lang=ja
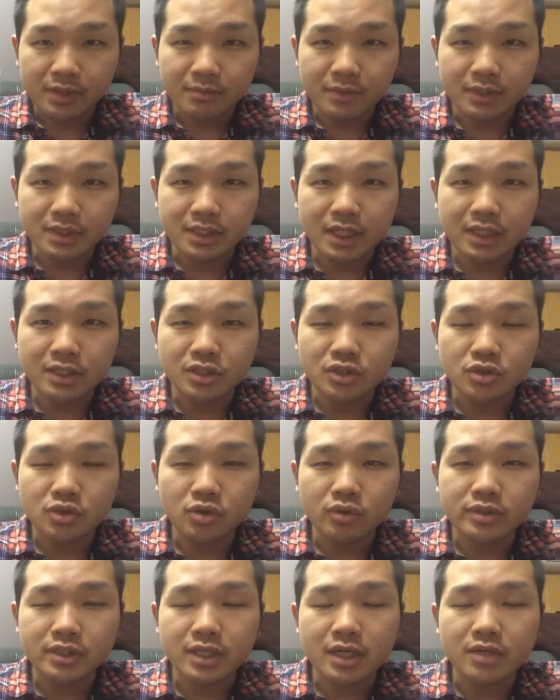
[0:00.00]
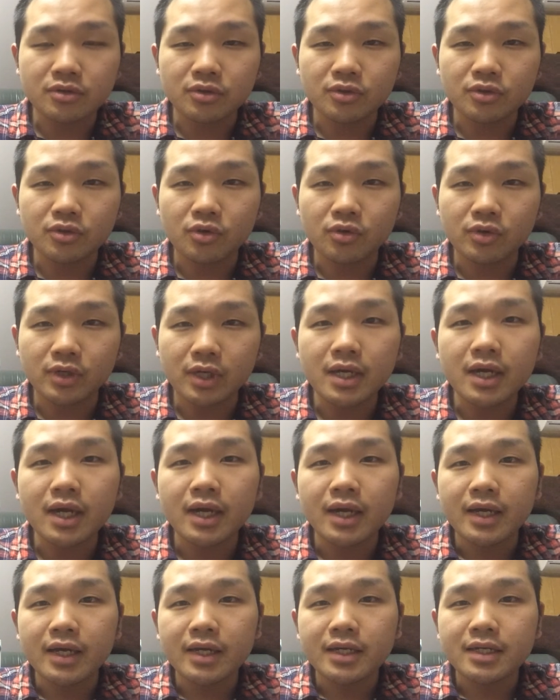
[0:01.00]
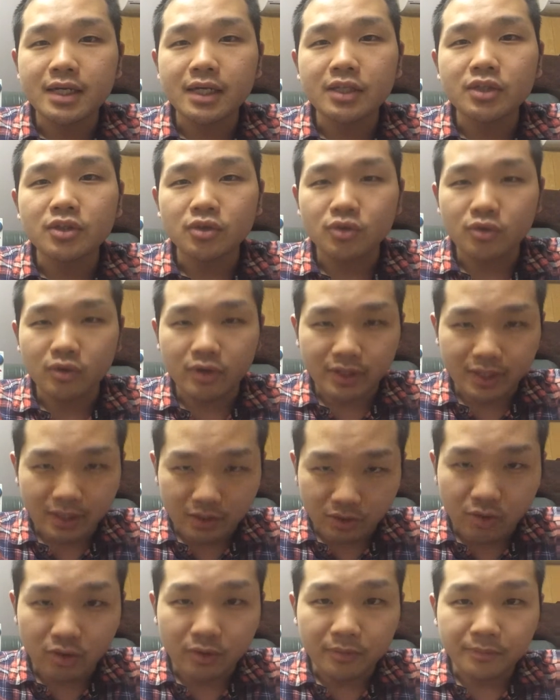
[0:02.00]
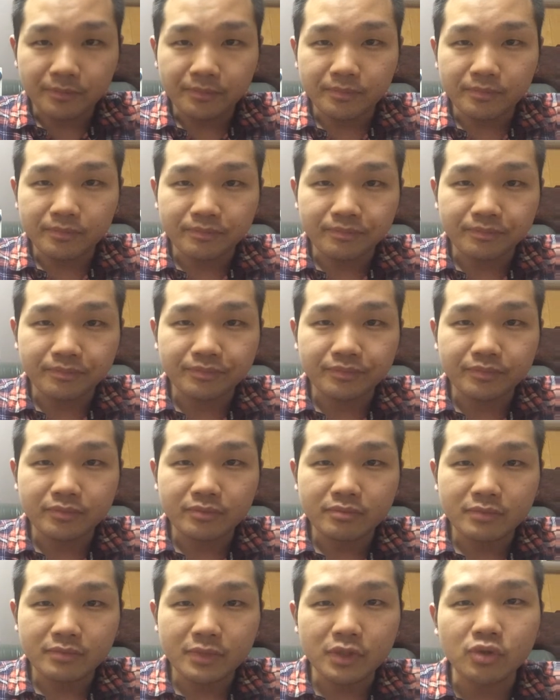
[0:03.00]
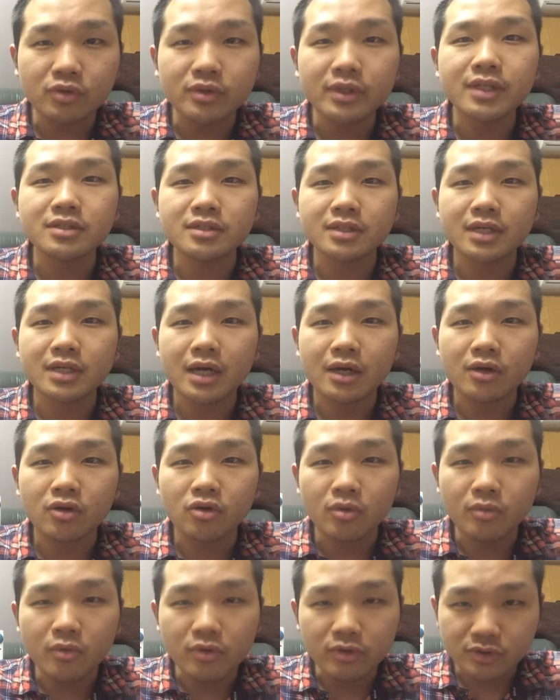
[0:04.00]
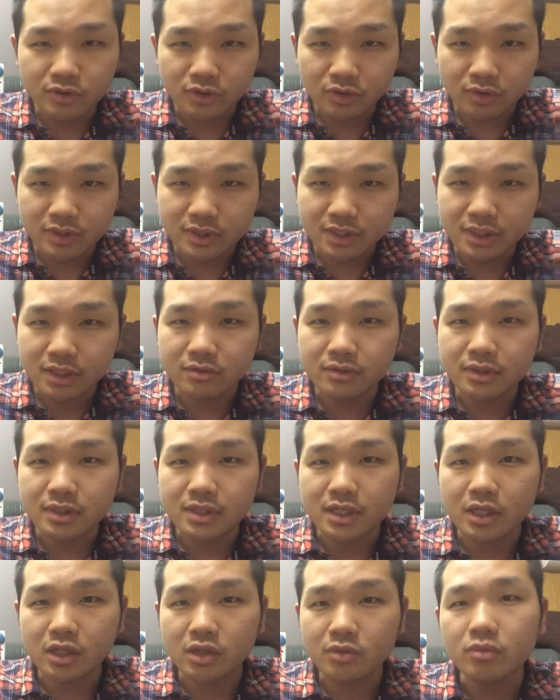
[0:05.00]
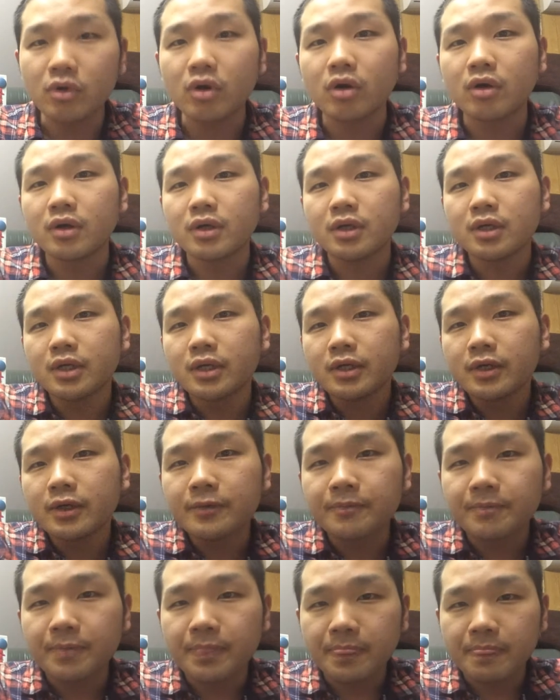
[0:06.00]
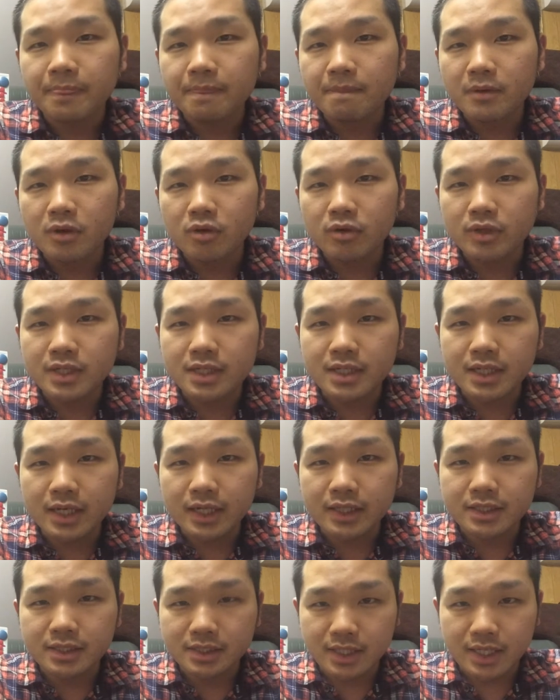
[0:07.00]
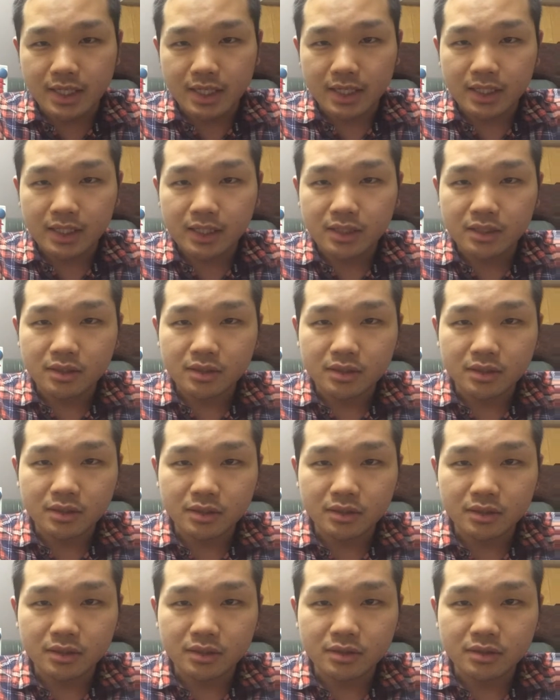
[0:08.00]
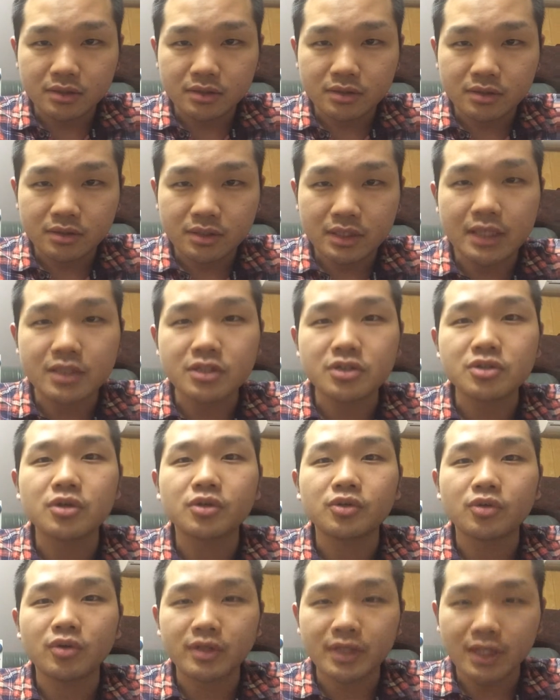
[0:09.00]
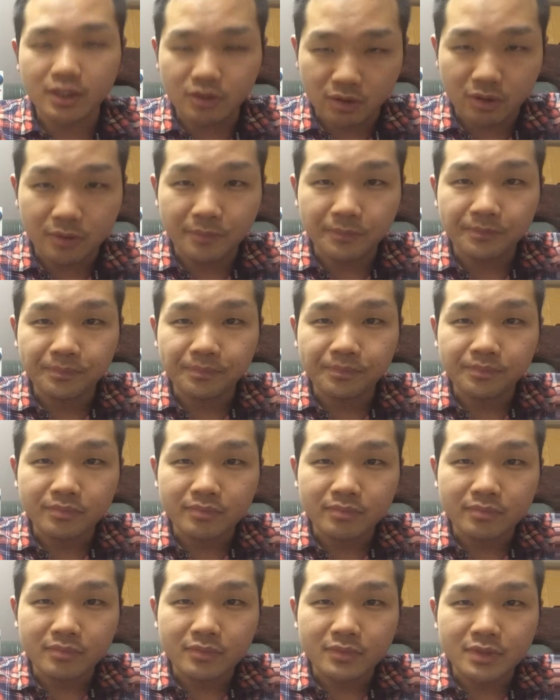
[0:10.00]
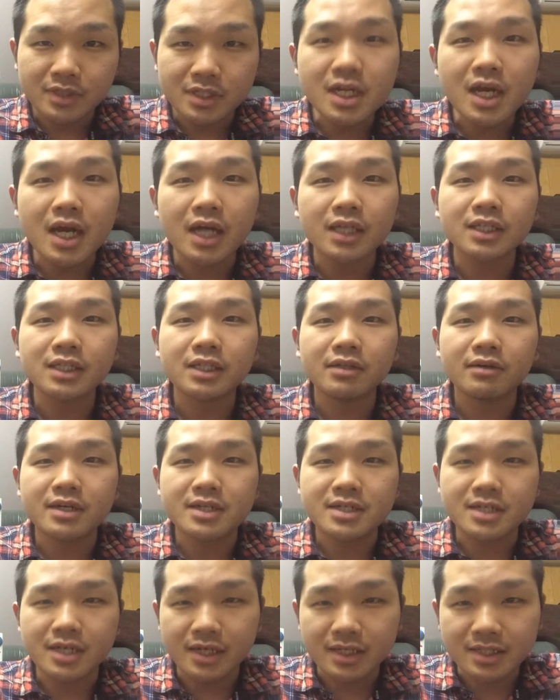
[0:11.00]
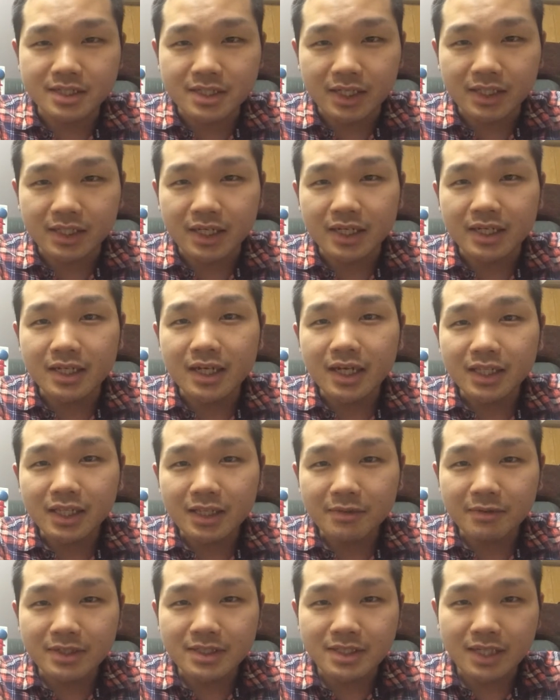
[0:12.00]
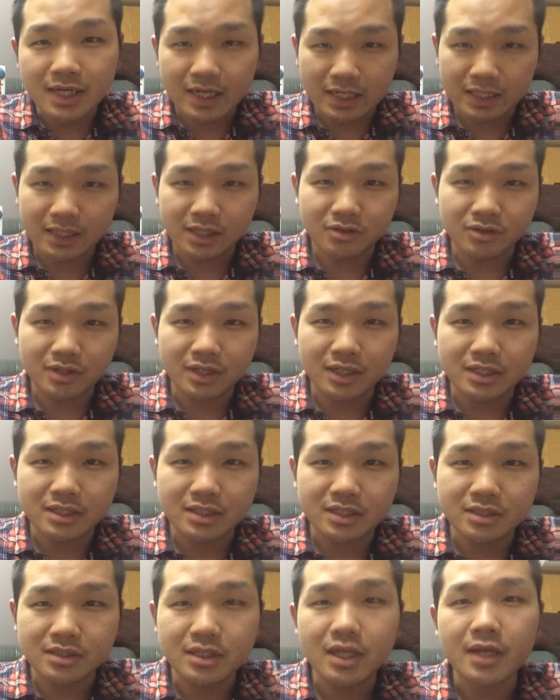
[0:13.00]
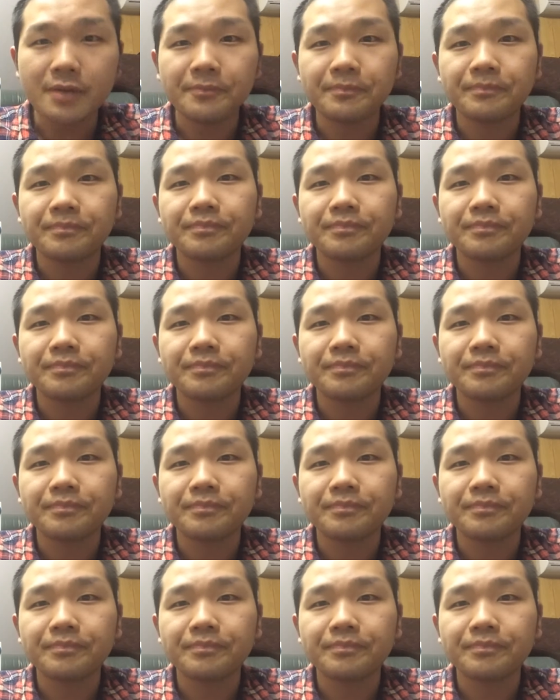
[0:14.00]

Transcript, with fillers: まあ、30個近くの動画がやっと撮れたと。まあ、とりあえず100個を目標にしてるんですけども、まあ、これ1ヶ月で30個取れたと。じゃああなたは1ヶ月間何やってましたかっていう話ですね。